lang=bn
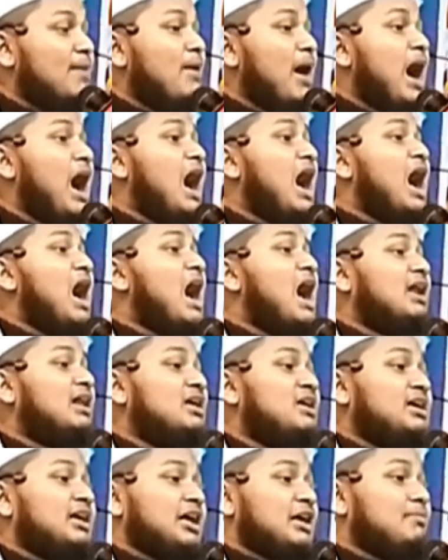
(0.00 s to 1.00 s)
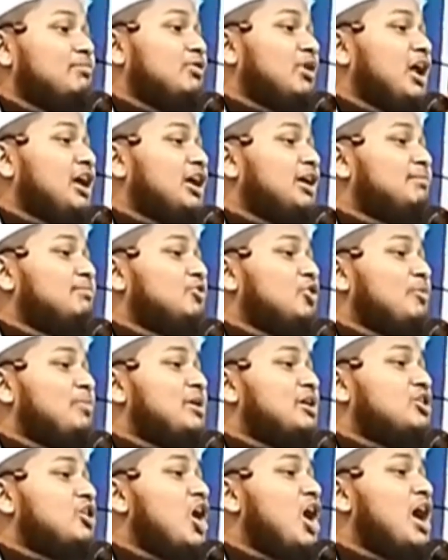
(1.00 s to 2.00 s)
এবার ইব্রাহিম
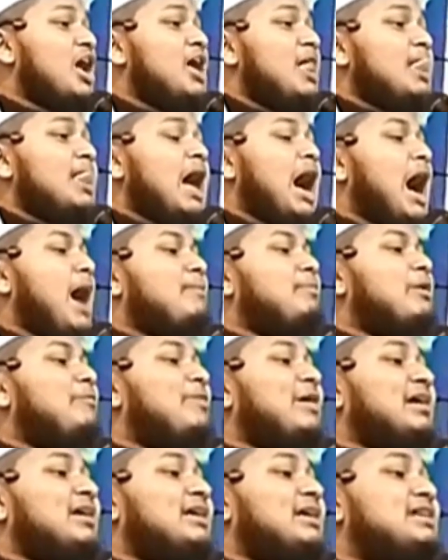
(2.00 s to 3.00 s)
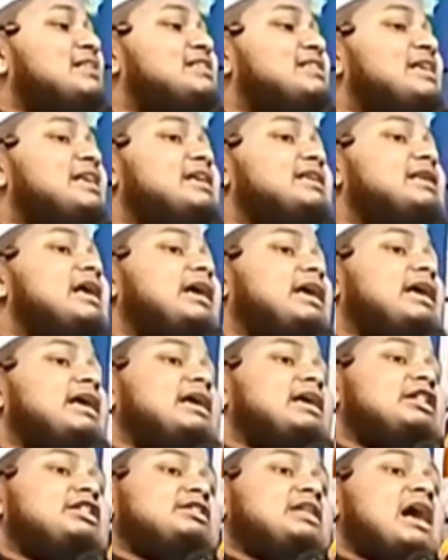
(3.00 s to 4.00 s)
নবী কয় আমি ভেঙ্গেছি নাকি
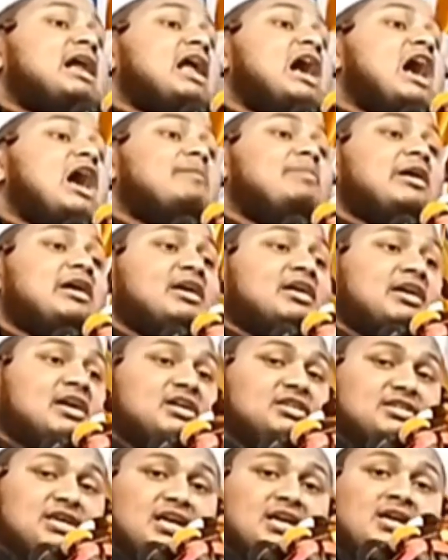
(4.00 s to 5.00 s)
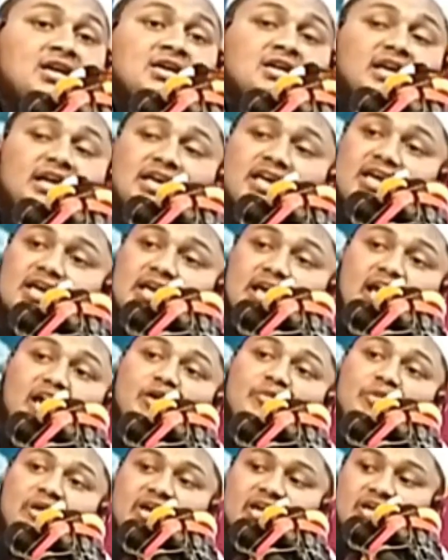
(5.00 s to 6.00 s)
তারা ভেঙ্গেছে নাকি কে
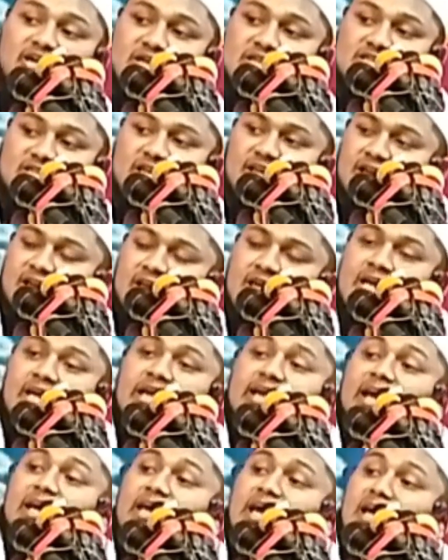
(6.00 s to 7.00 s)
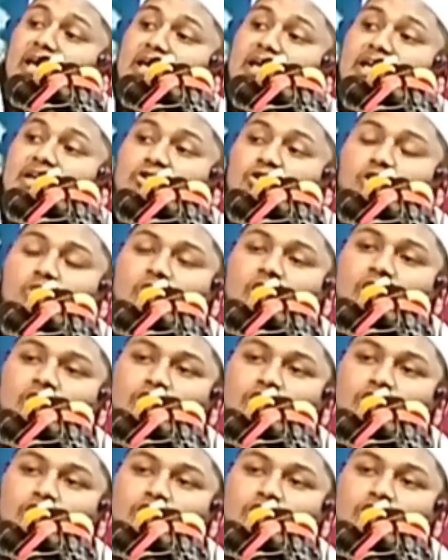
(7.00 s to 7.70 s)
ভেঙ্গেছে এখানেই তো